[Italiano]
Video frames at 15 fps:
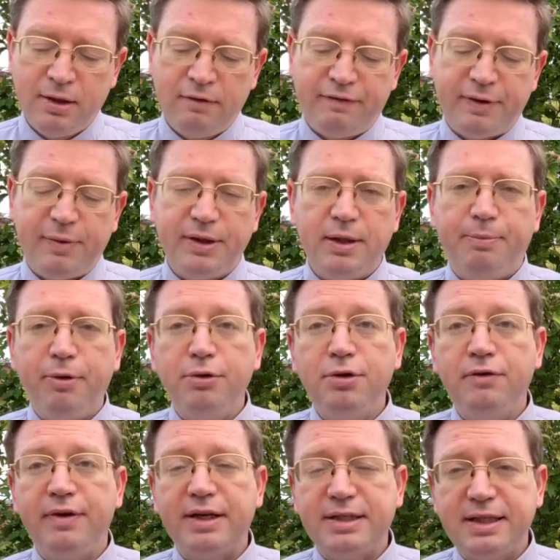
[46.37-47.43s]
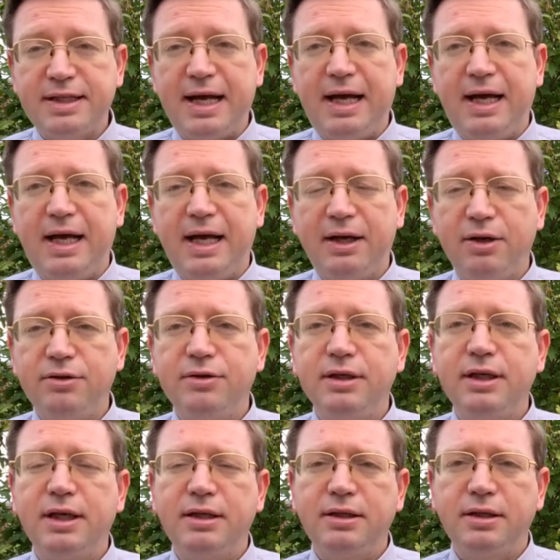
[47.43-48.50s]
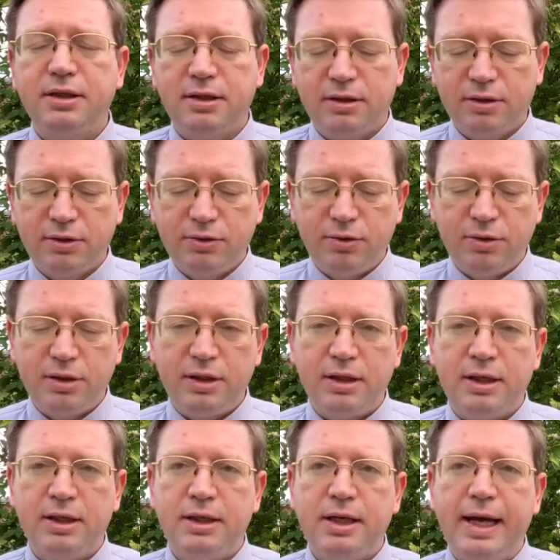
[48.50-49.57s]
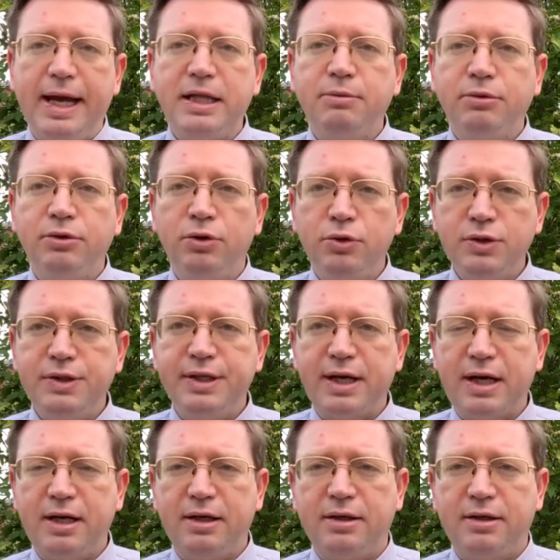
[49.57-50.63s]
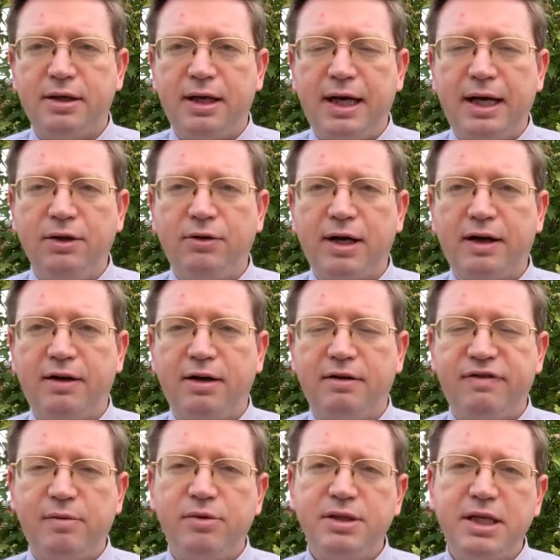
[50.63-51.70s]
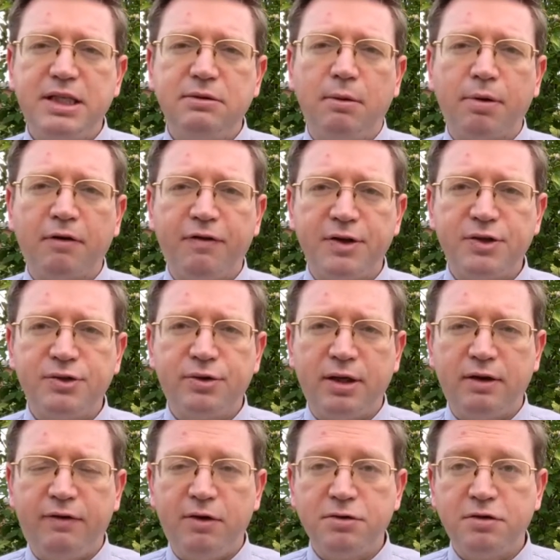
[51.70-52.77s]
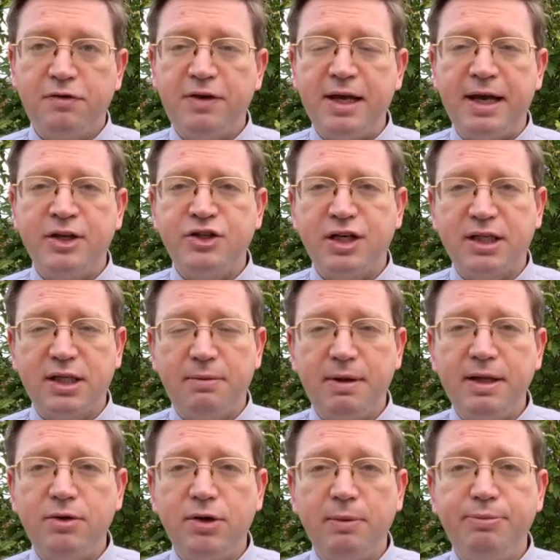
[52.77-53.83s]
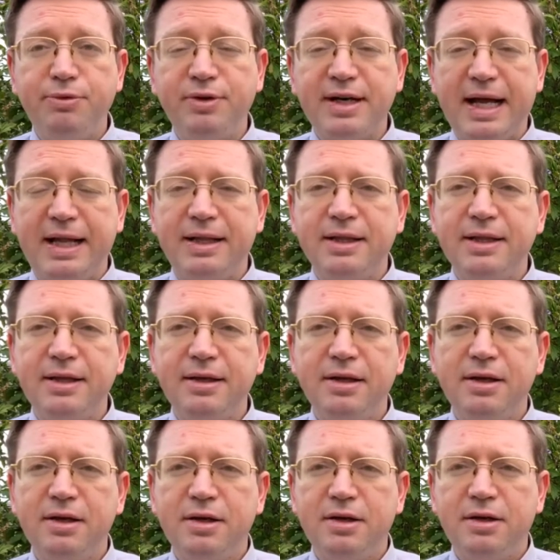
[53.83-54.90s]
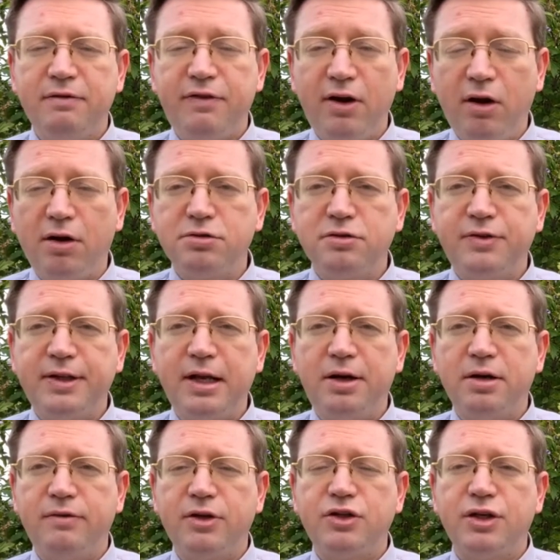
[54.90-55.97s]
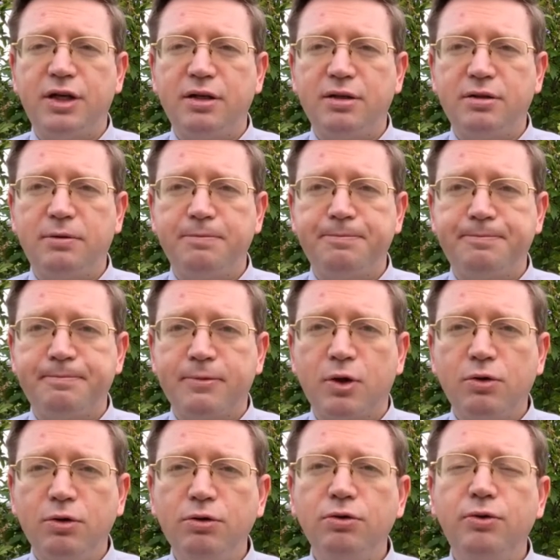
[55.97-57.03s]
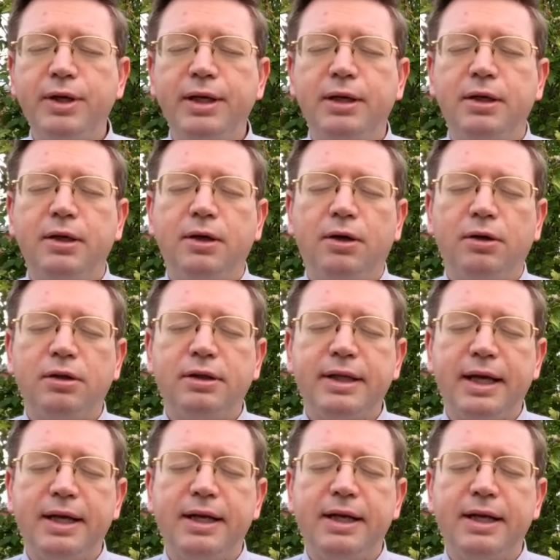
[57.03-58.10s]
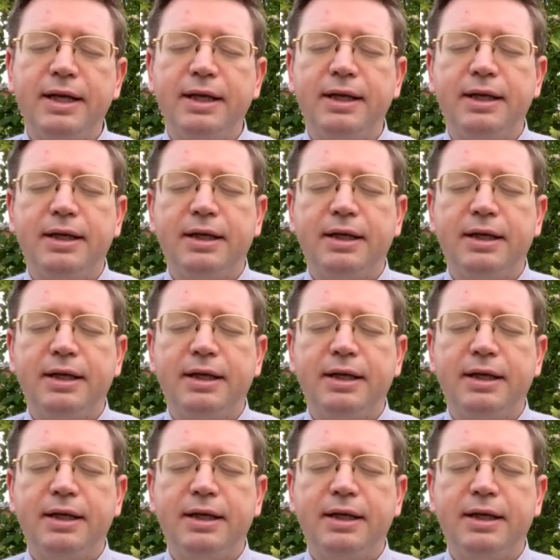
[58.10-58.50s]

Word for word: Frequenta poi l'università a Göttingen con Edmund Husserl, allora famosissimo professore di filosofia e certamente uno dei più grandi filosofi del Novecento. Con lui ottenne